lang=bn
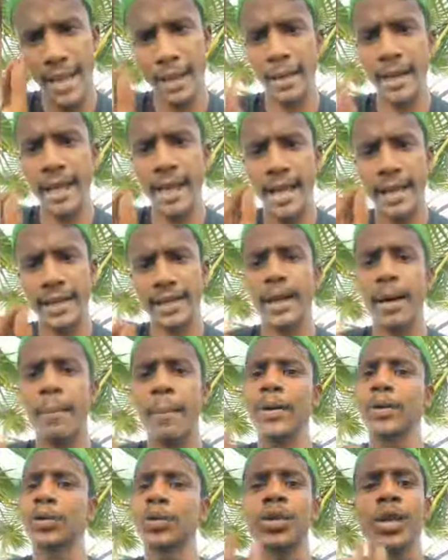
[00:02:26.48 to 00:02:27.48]
এক একটা
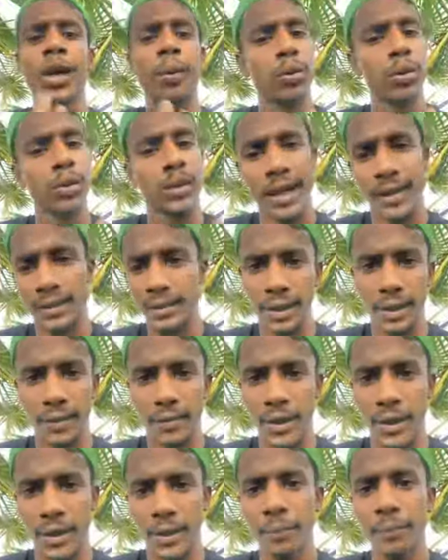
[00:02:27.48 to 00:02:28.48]
বা দুটা ভুল
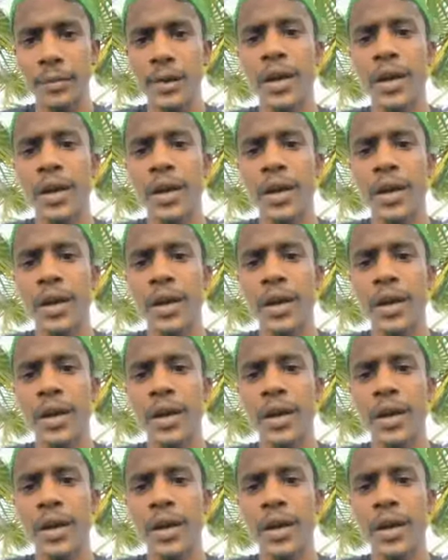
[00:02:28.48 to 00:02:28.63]
থাকতেই পারে